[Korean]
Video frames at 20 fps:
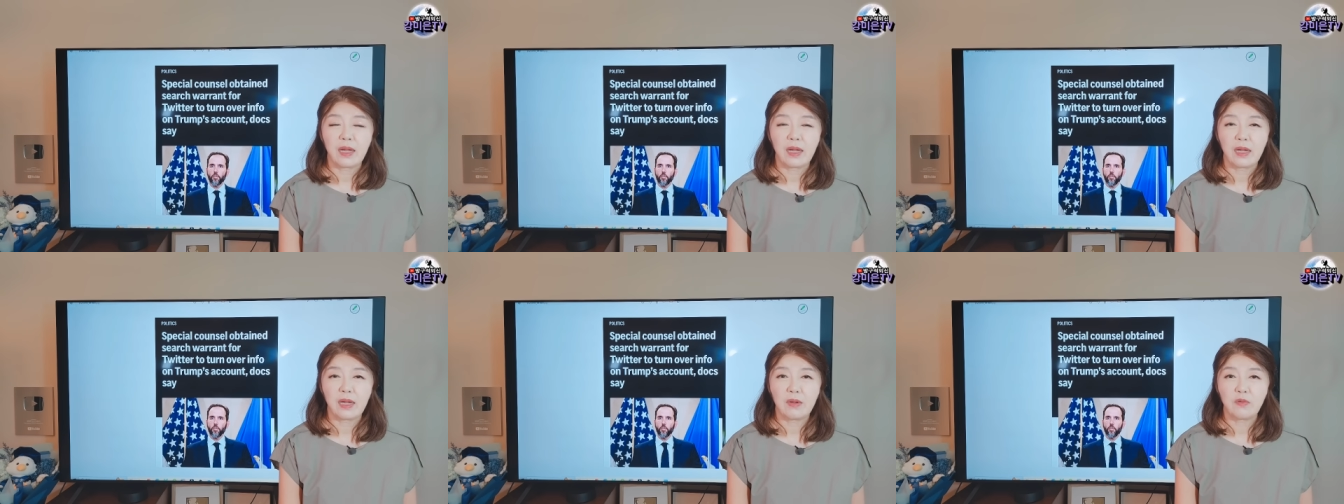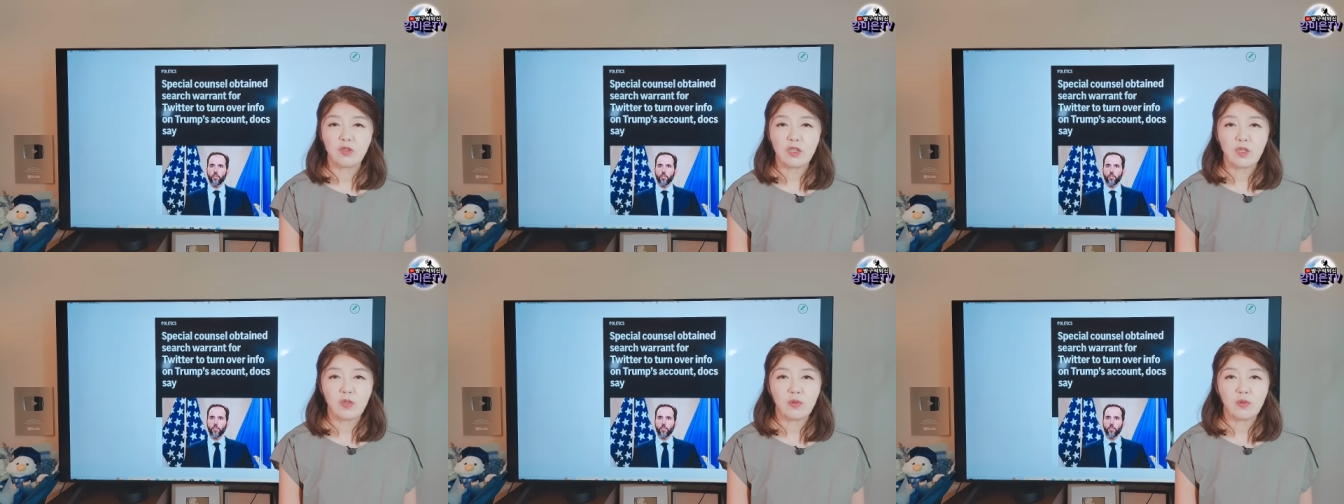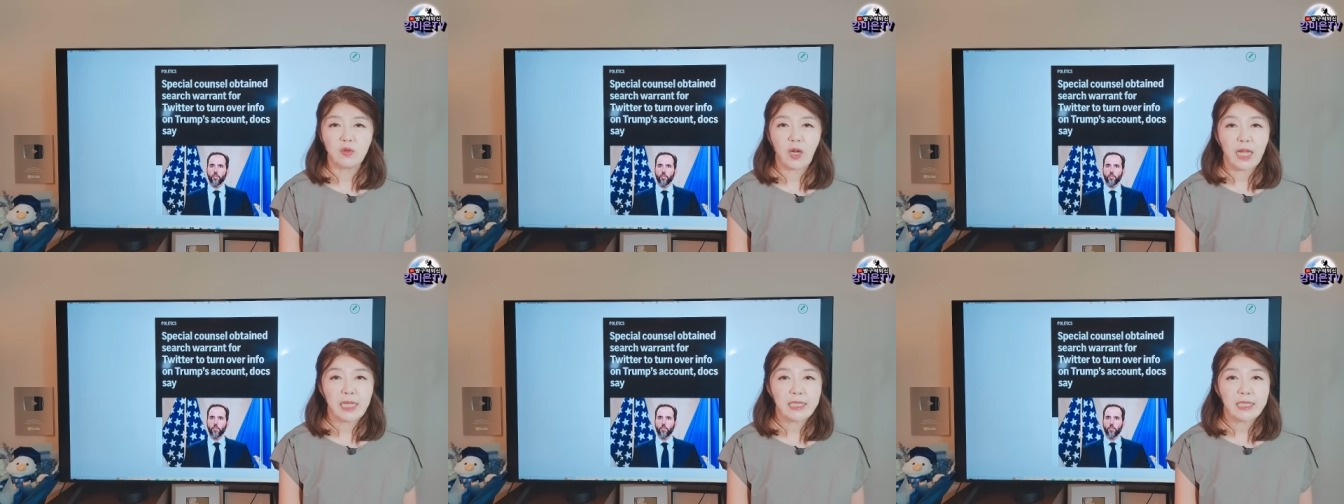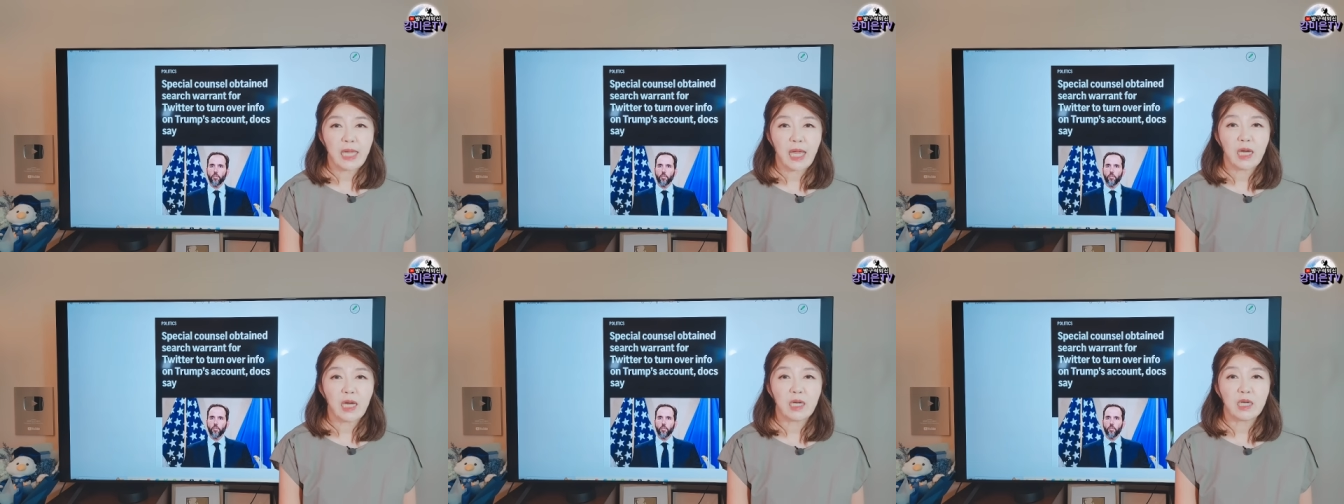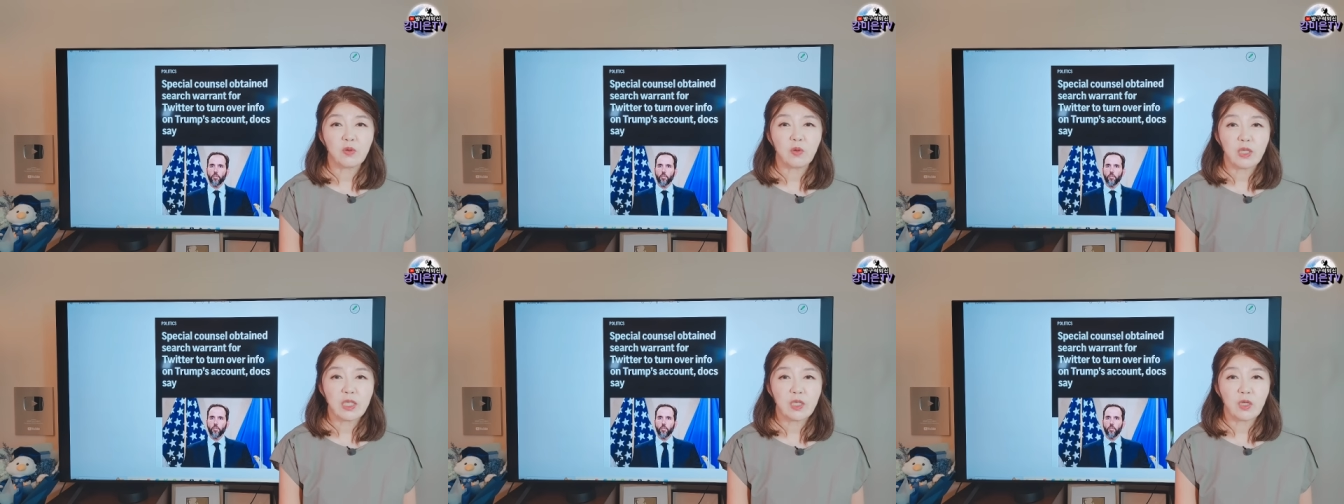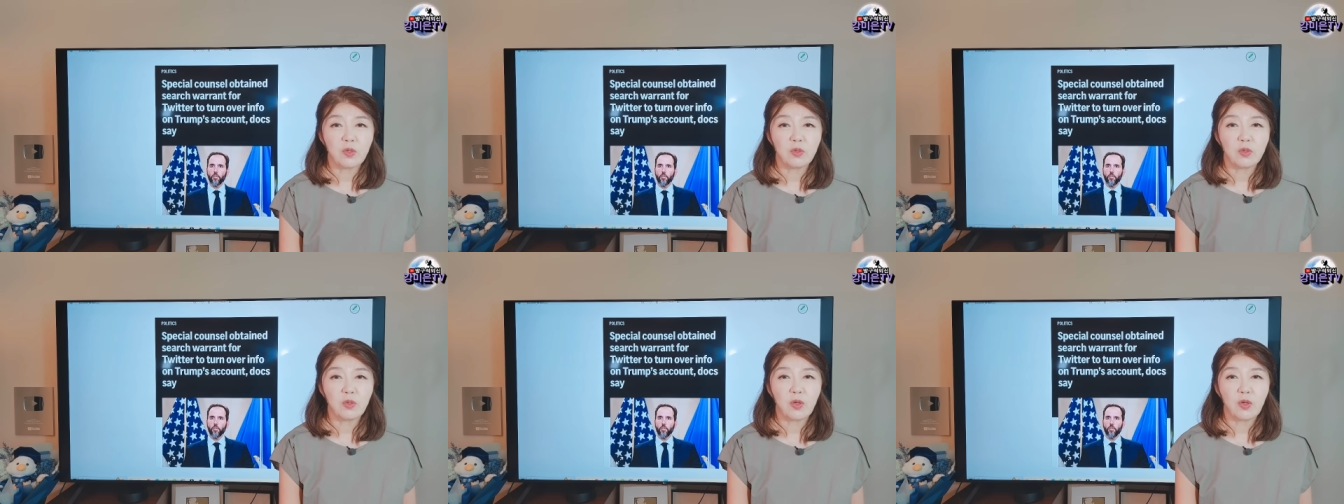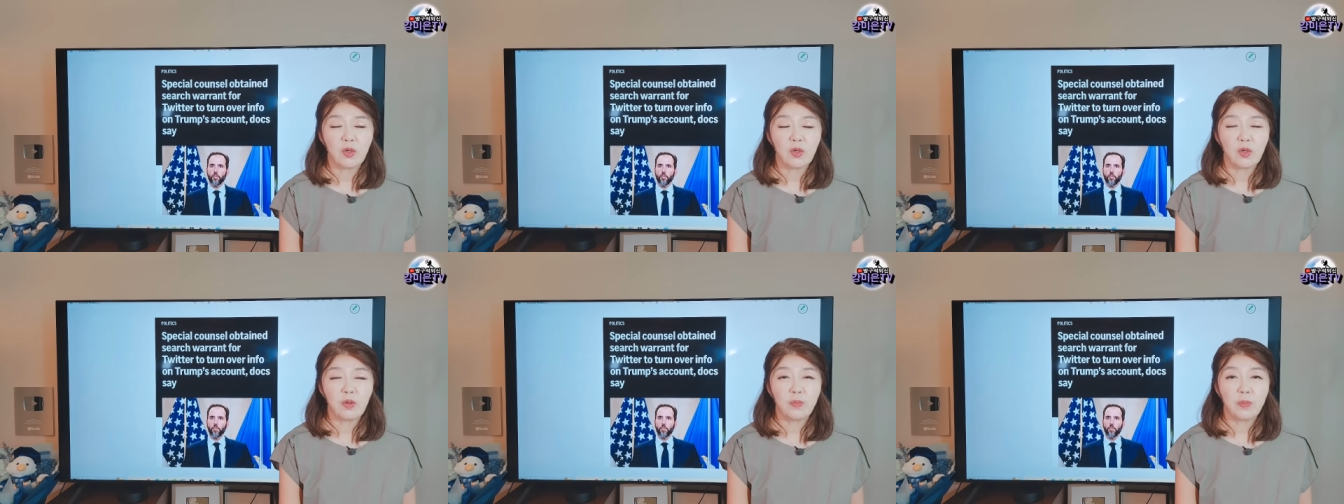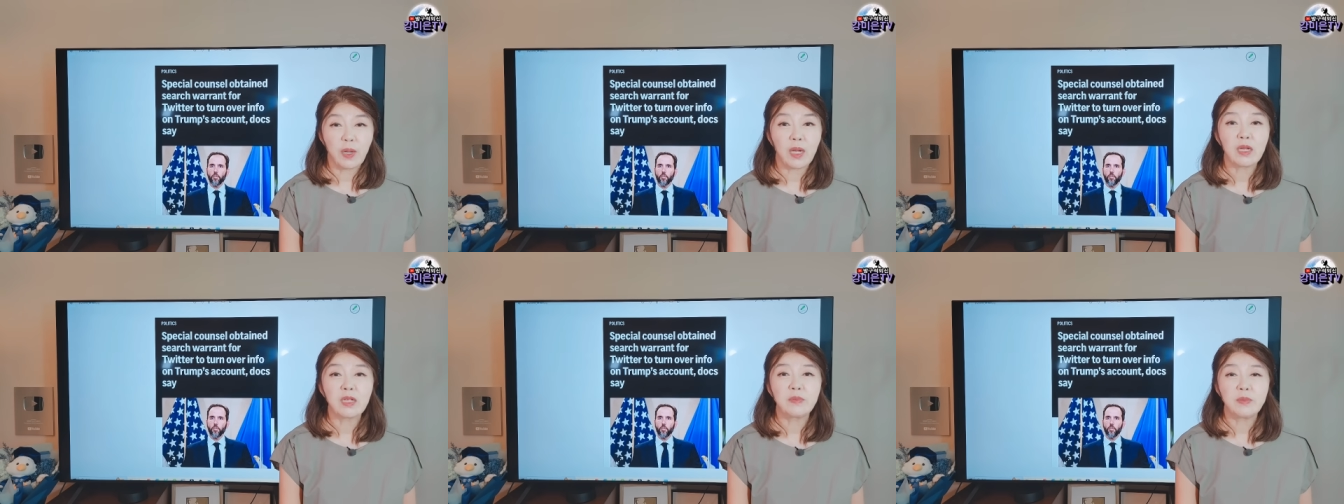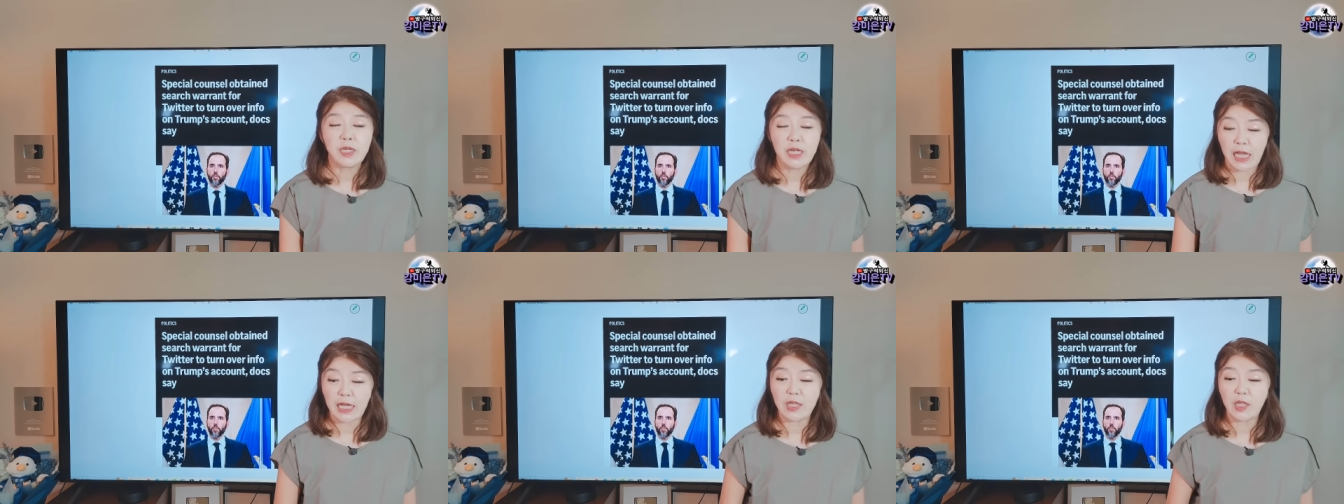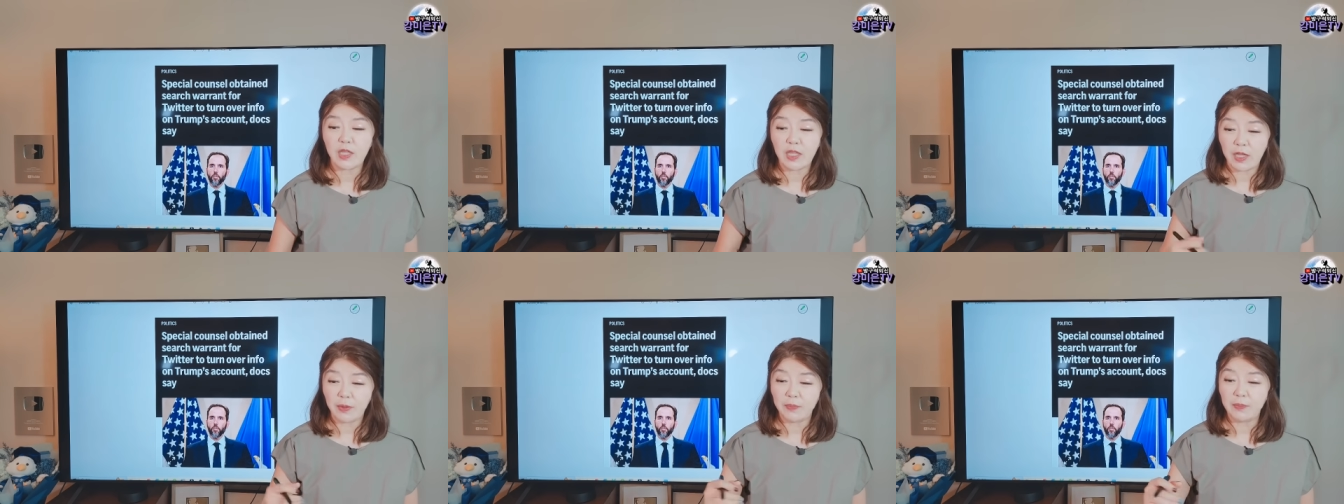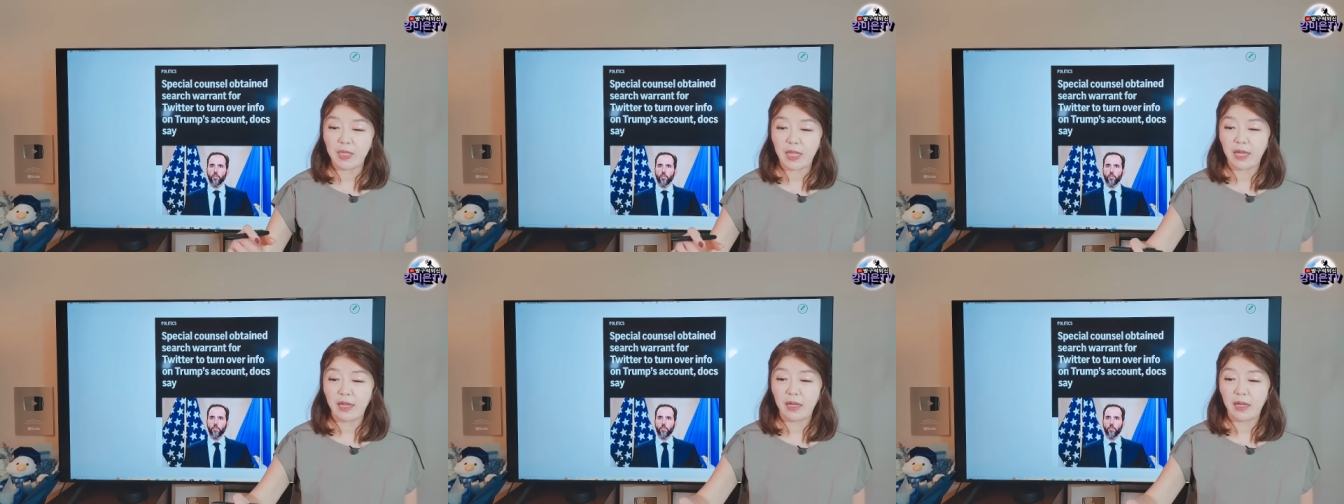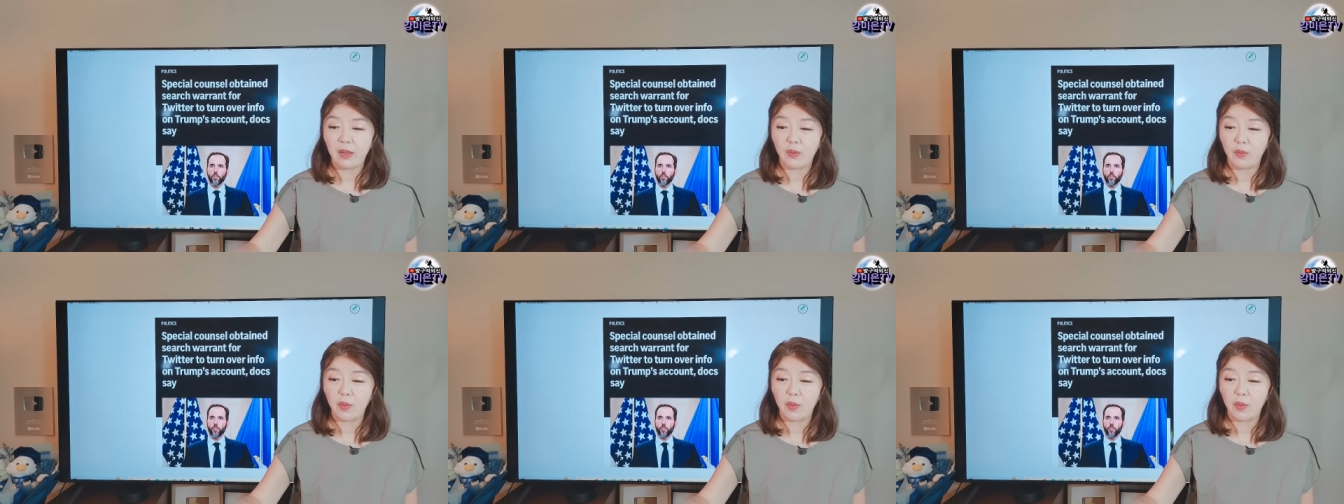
어, 우리 돈으로 한 4억 원 정도 벌금을 내야 된답니다.